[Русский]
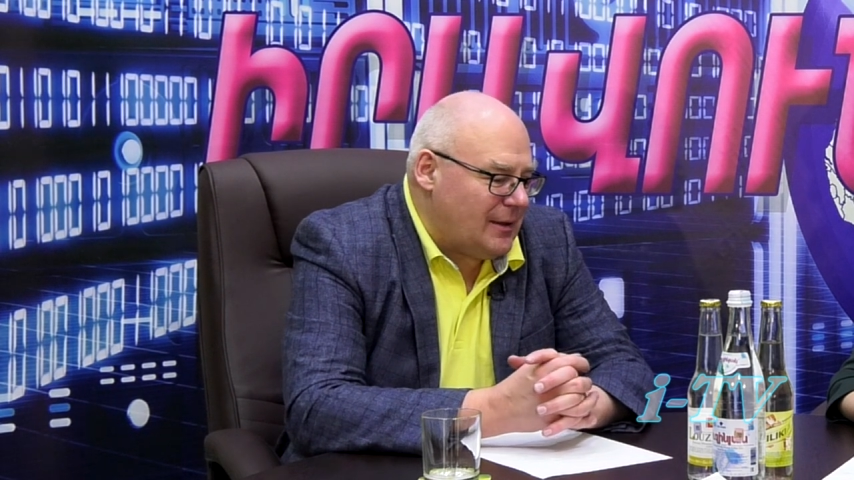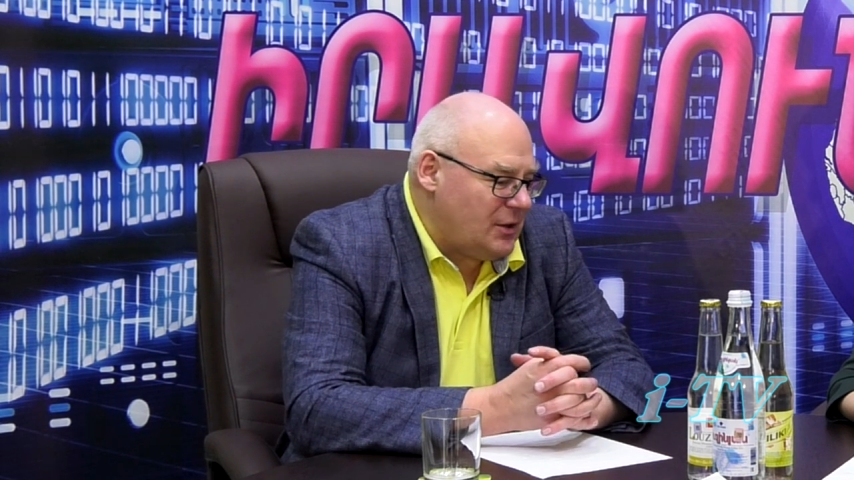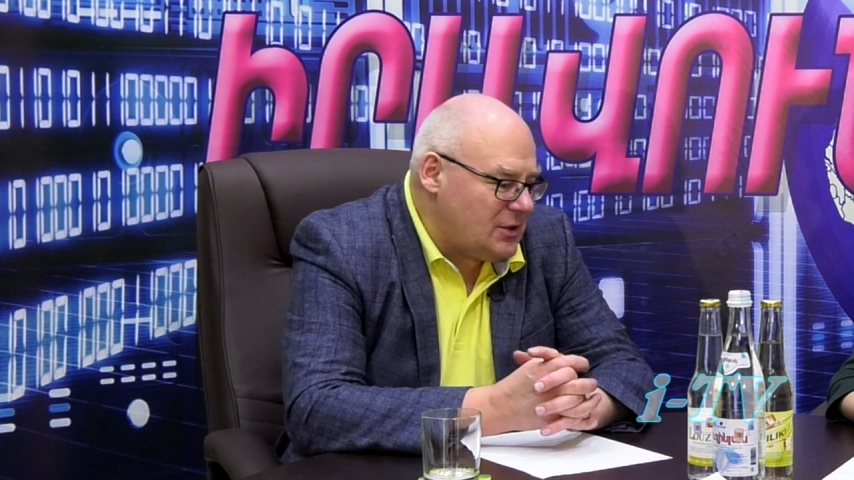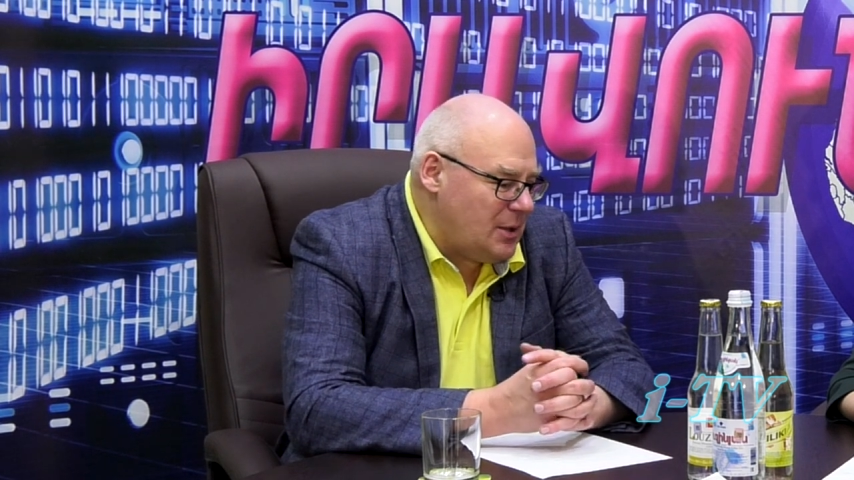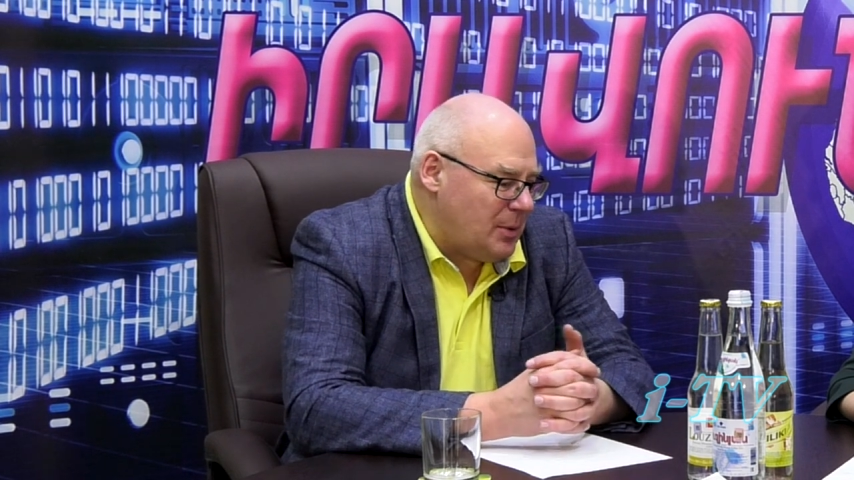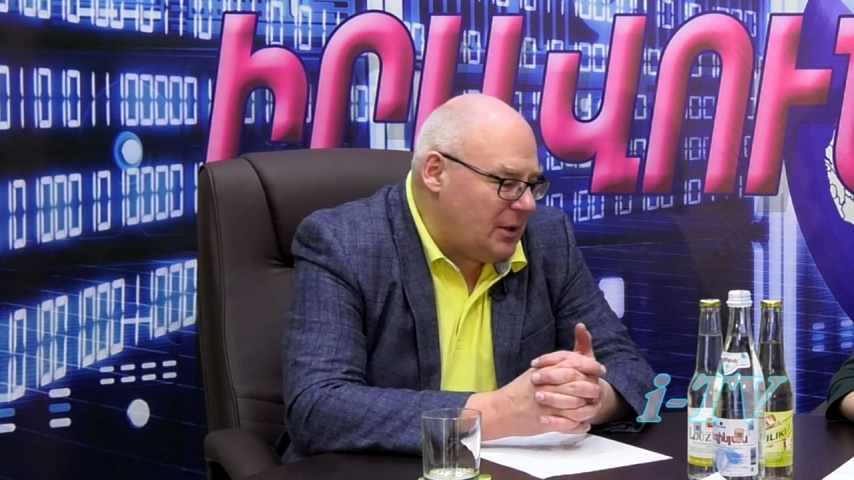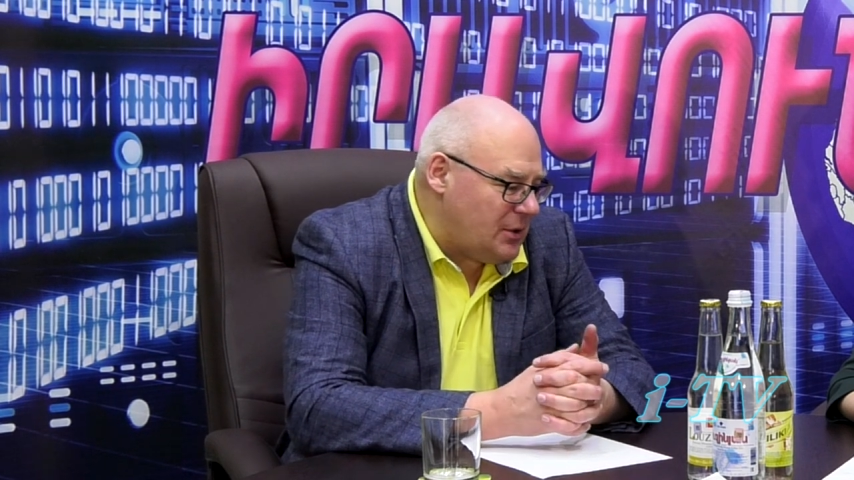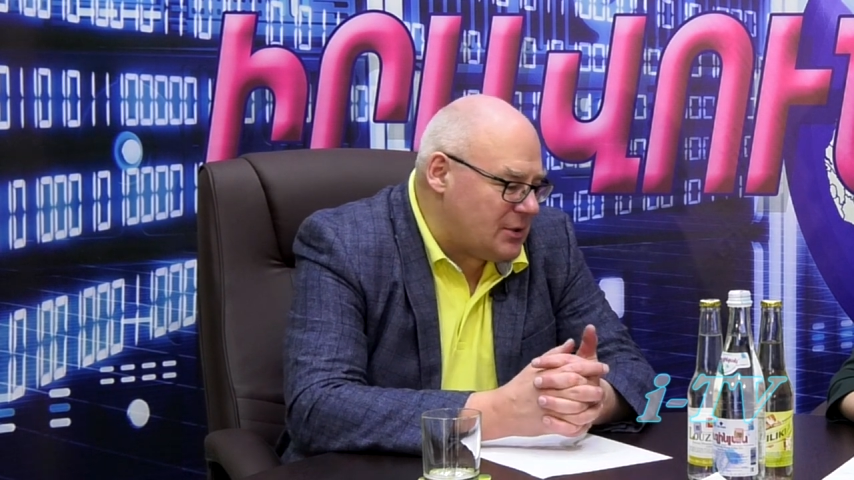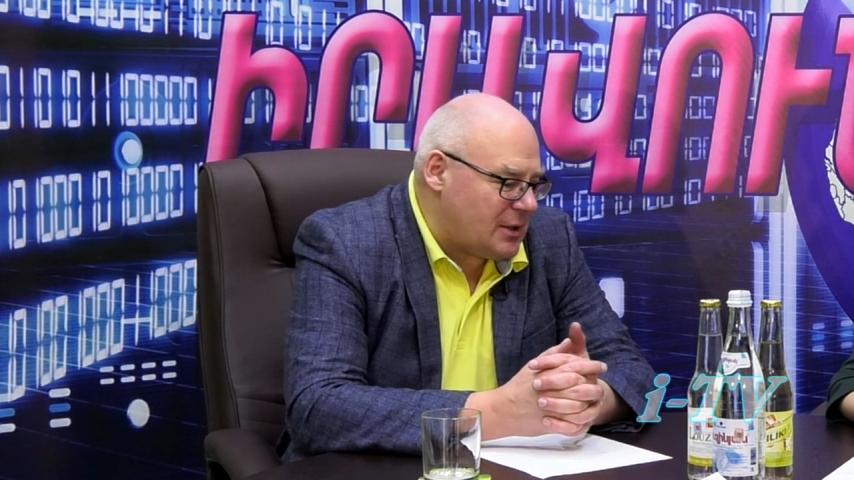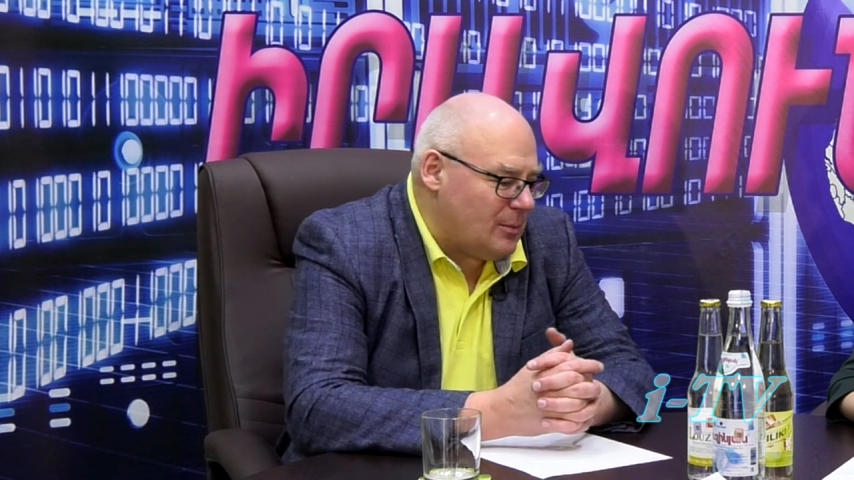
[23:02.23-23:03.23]

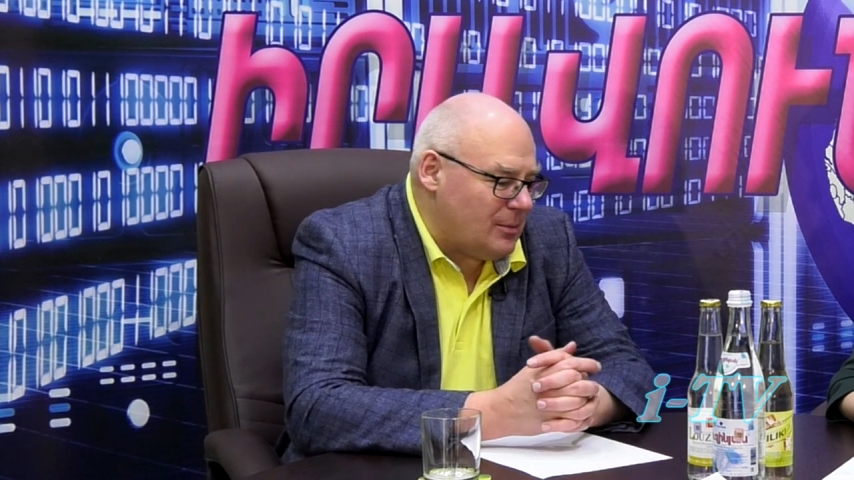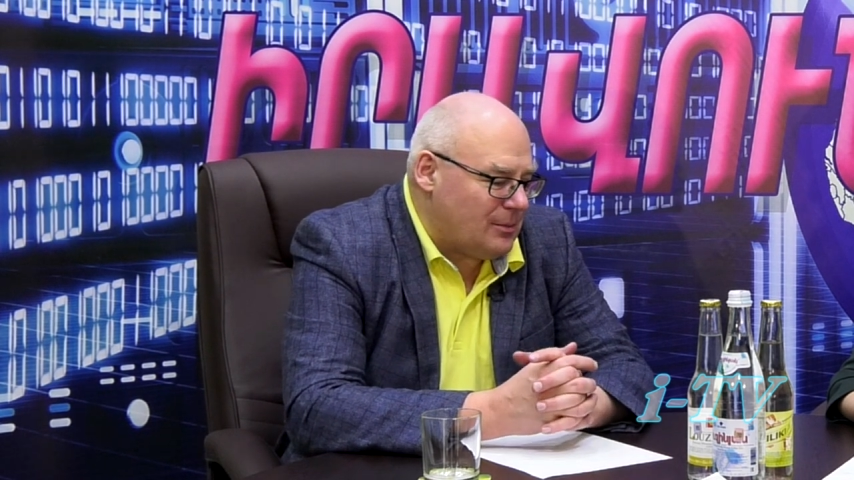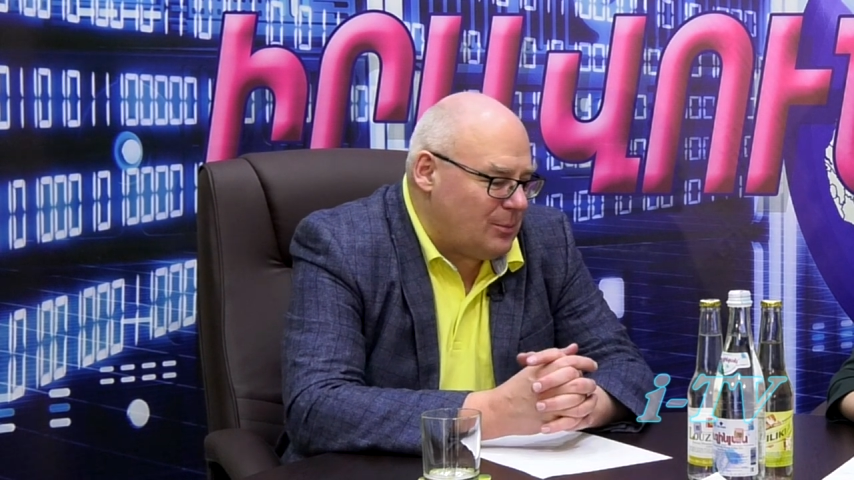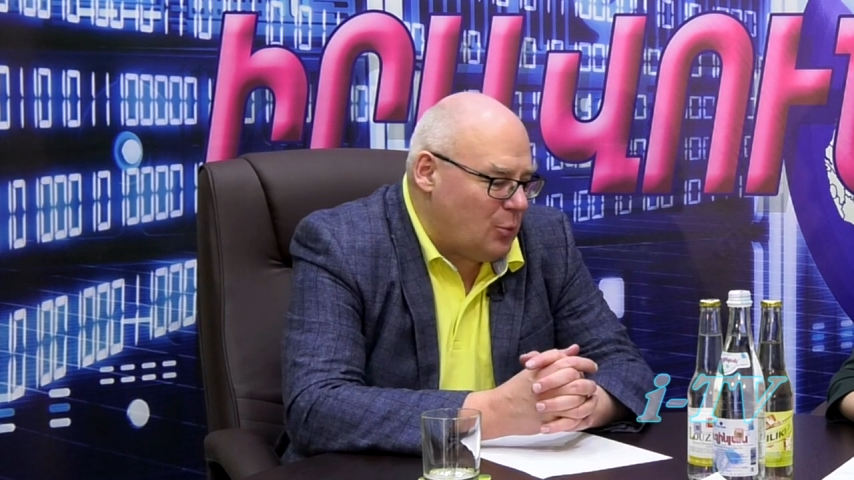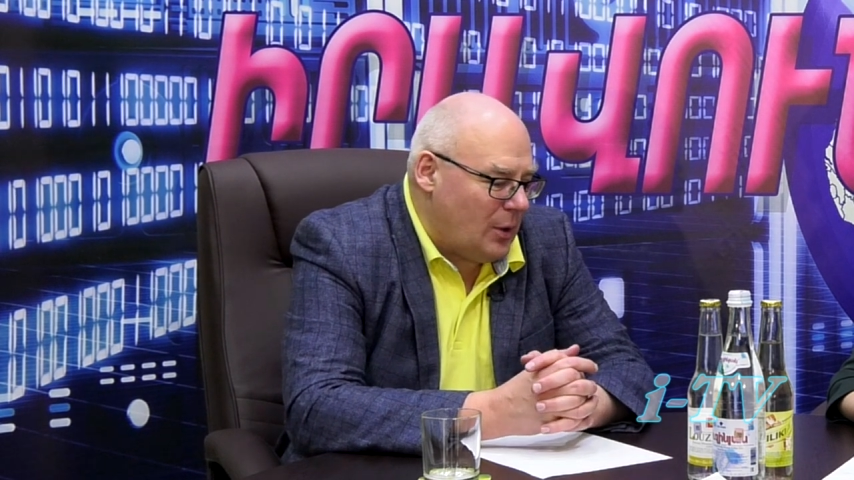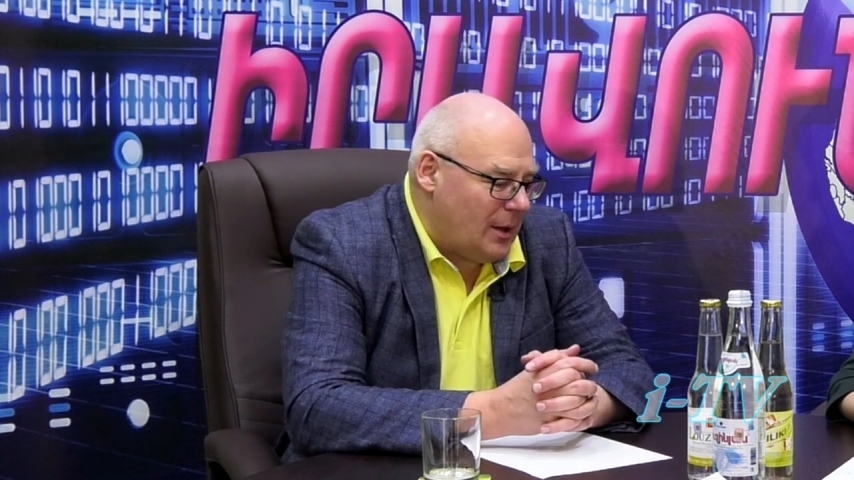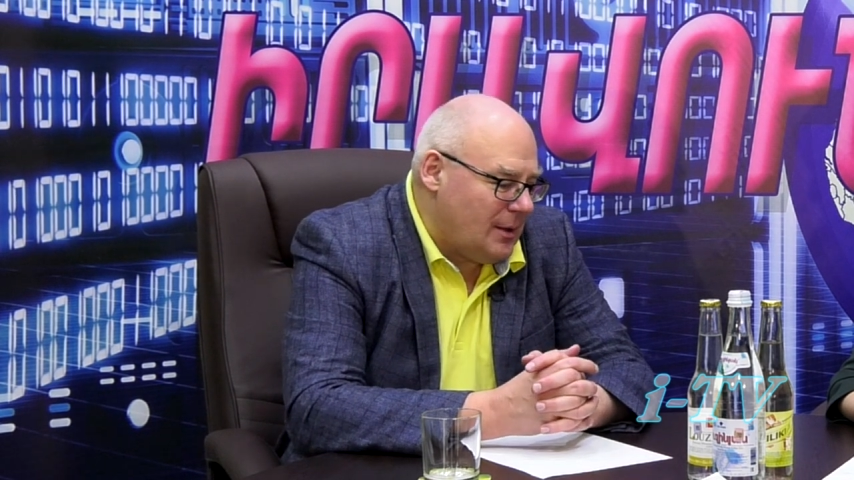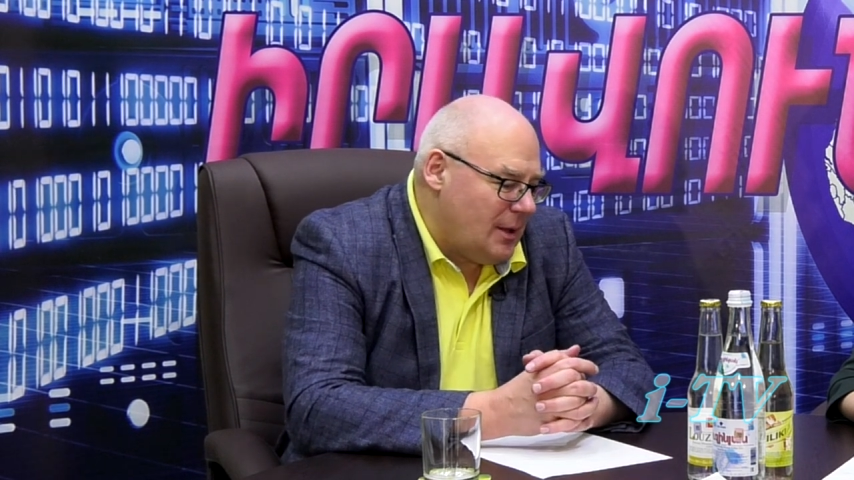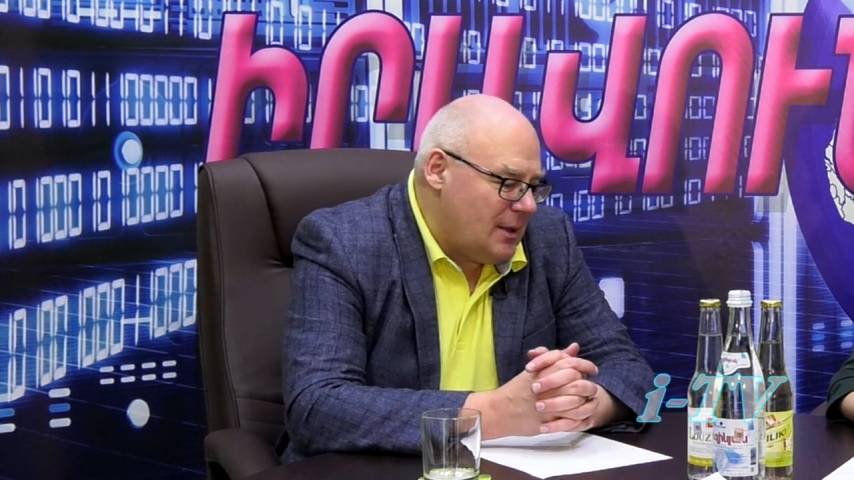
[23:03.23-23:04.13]
внешнеполитическом поле,